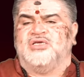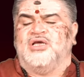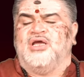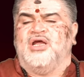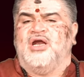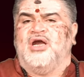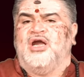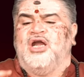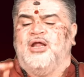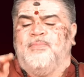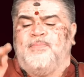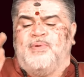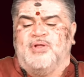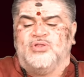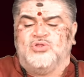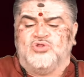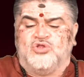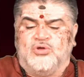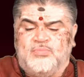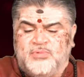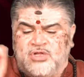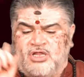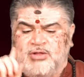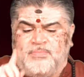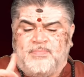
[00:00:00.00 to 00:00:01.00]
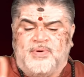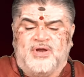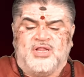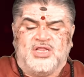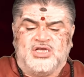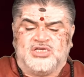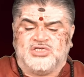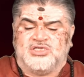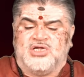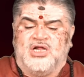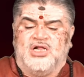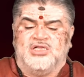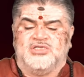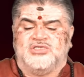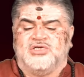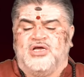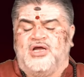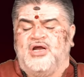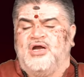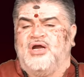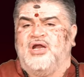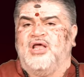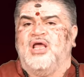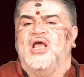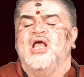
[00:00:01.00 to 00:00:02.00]
చేయండి పంతొమ్మిది ప్రదక్షిణాలు
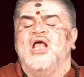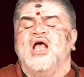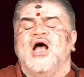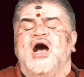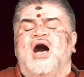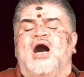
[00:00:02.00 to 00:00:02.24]
చేయండి